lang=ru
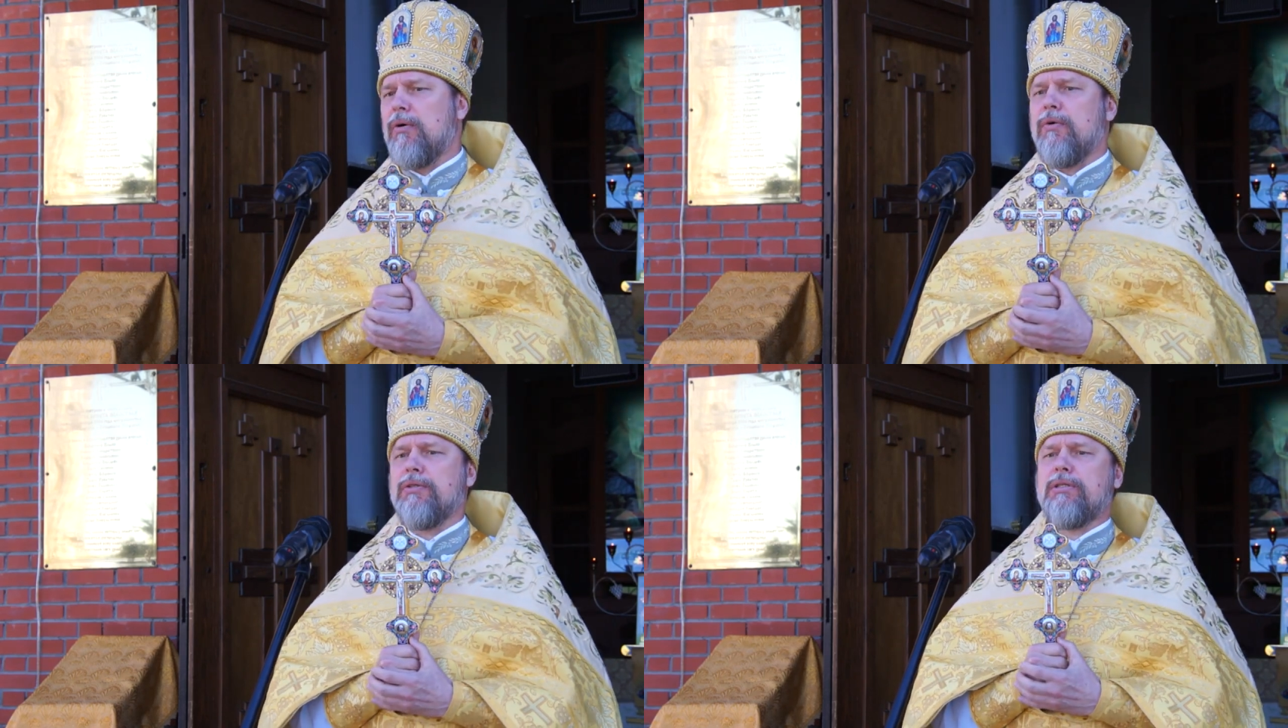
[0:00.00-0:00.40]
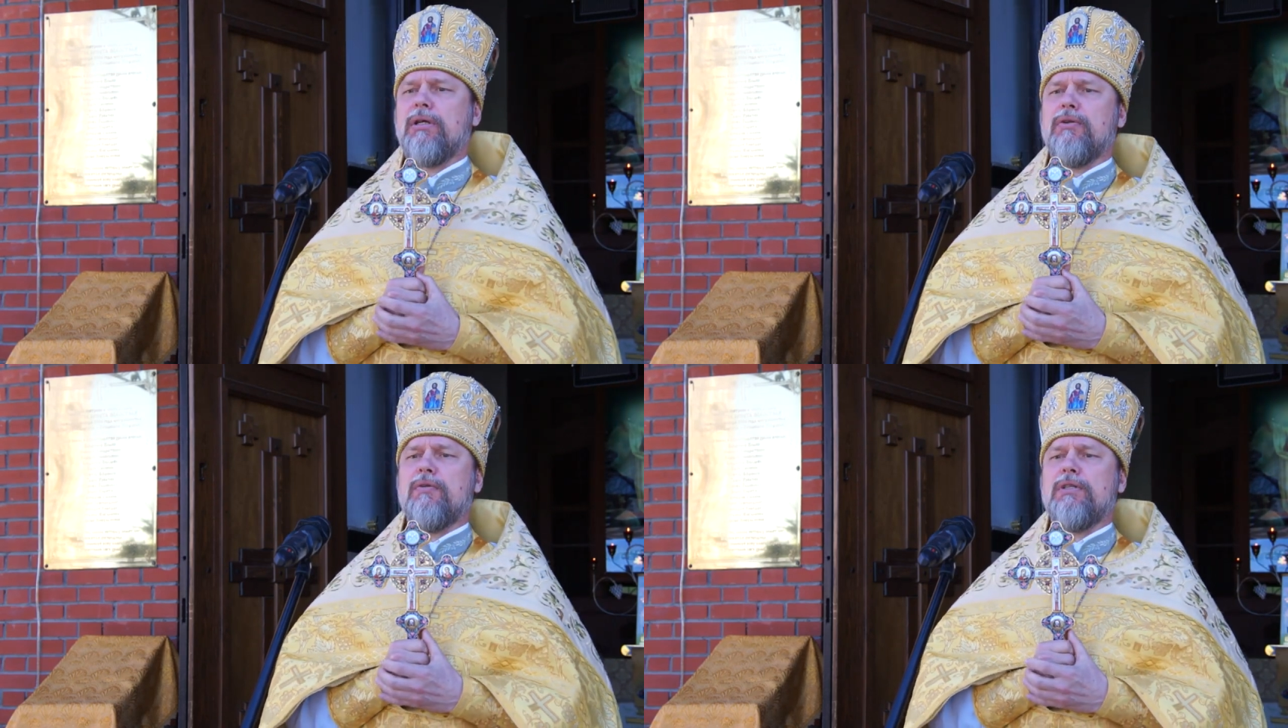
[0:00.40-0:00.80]
Он
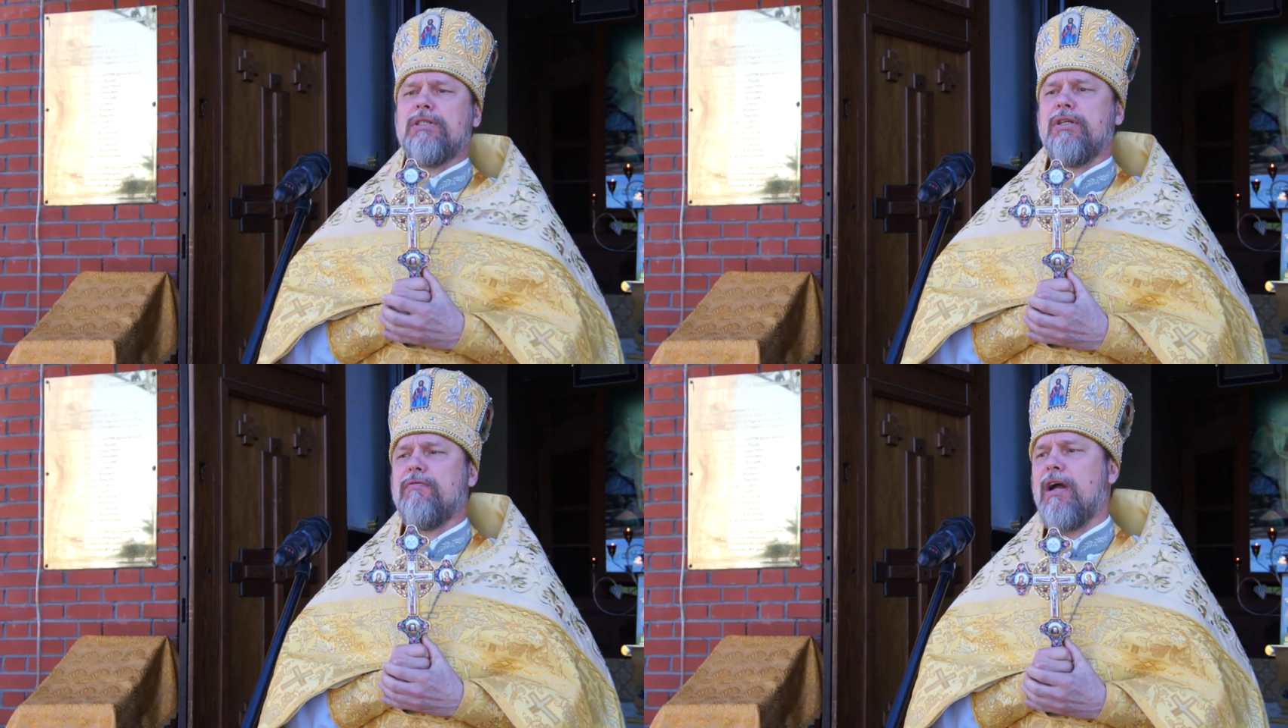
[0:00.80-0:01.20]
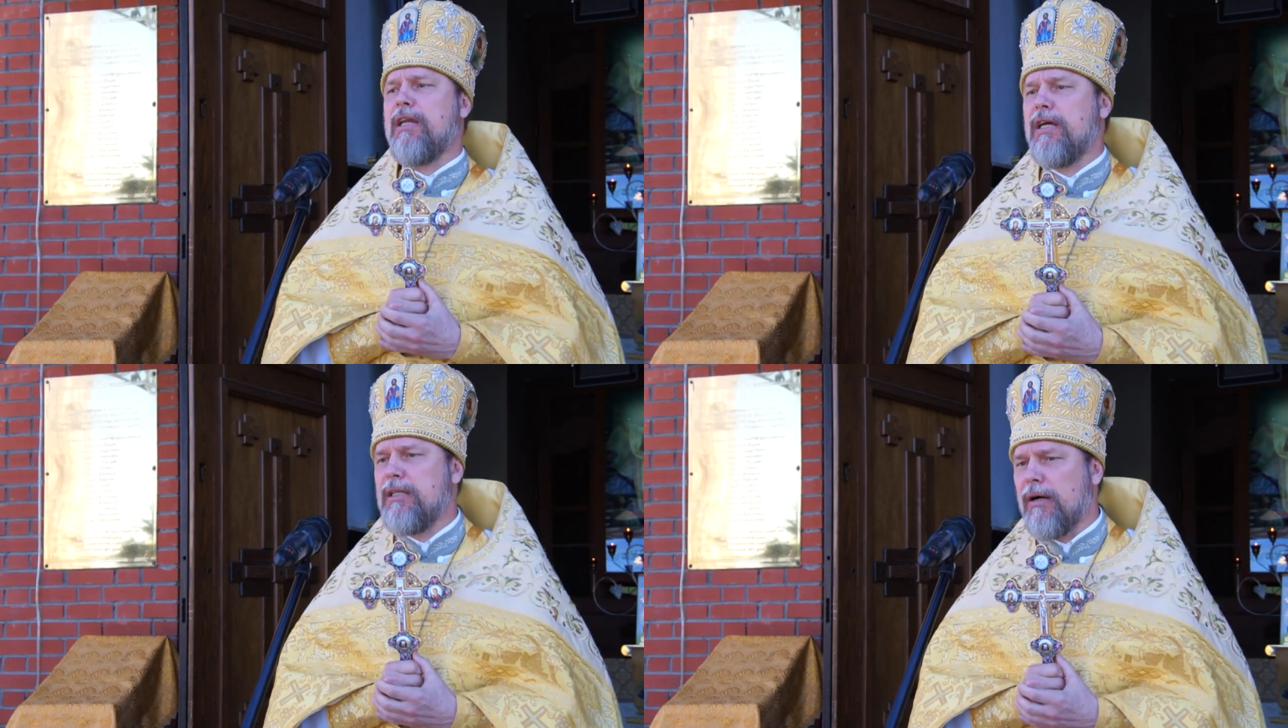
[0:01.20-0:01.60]
становится
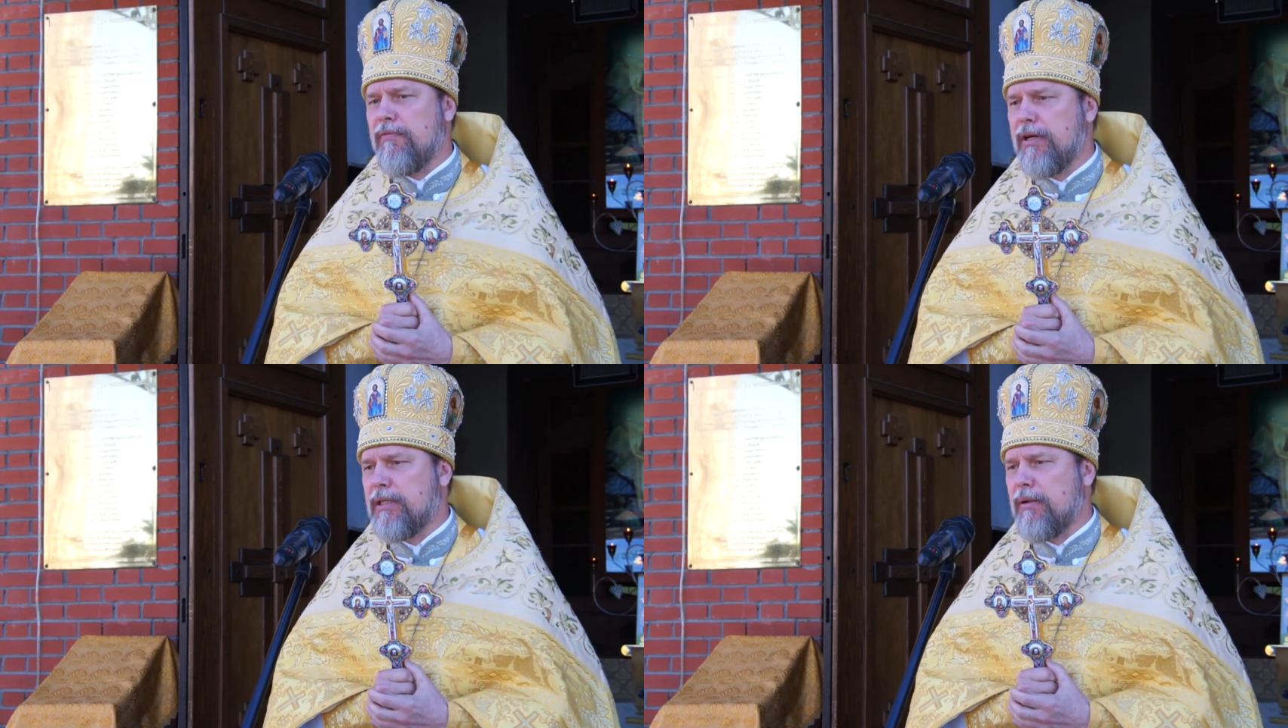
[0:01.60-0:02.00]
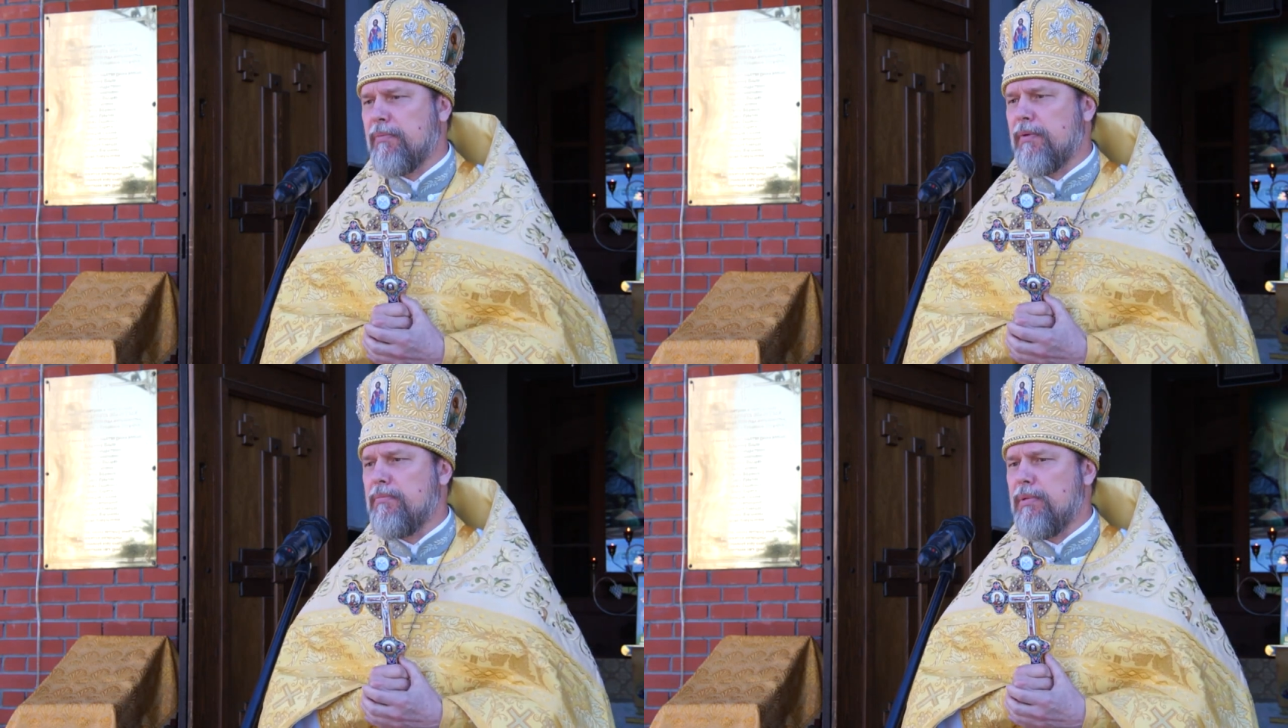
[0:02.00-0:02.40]
инвалидом в
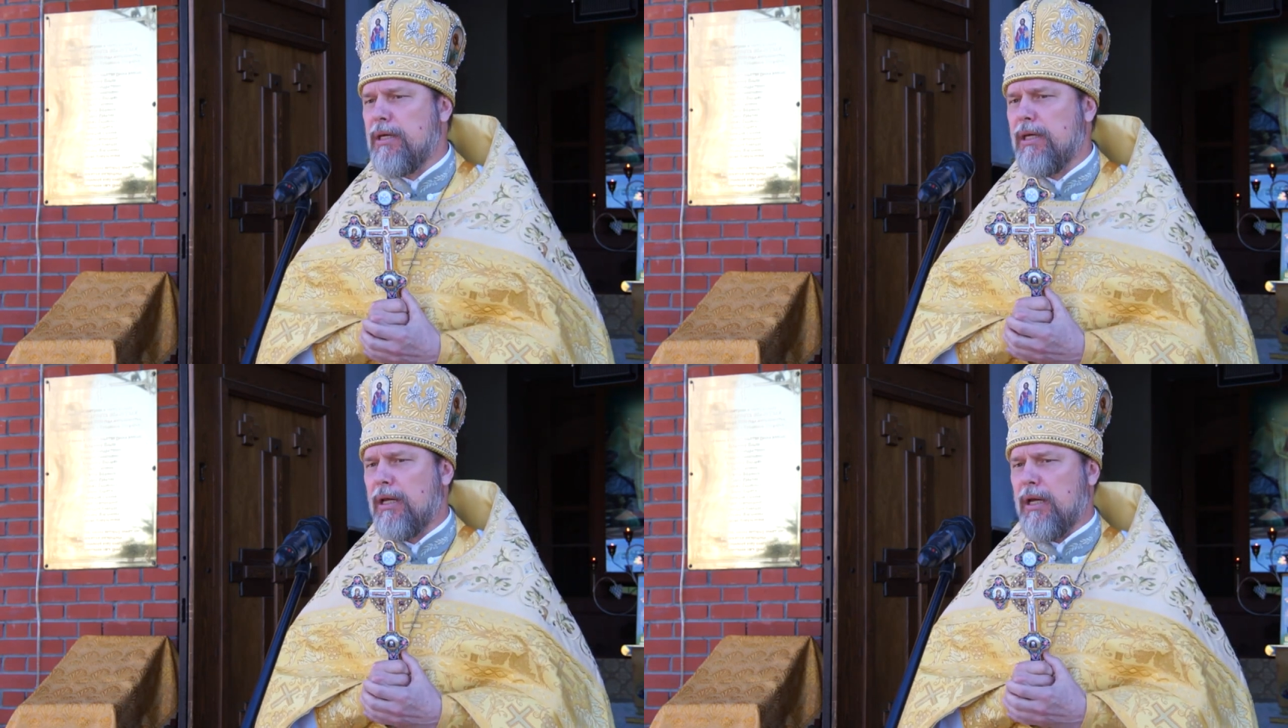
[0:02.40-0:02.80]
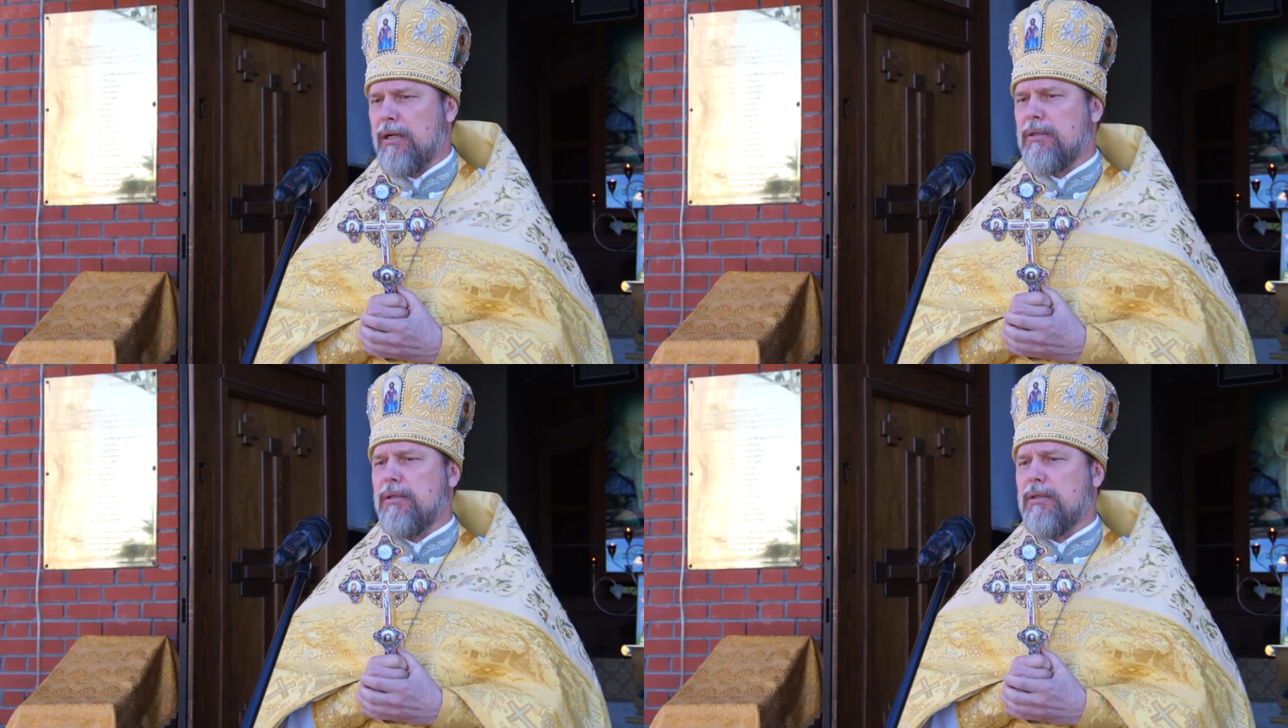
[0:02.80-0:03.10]
этом мире.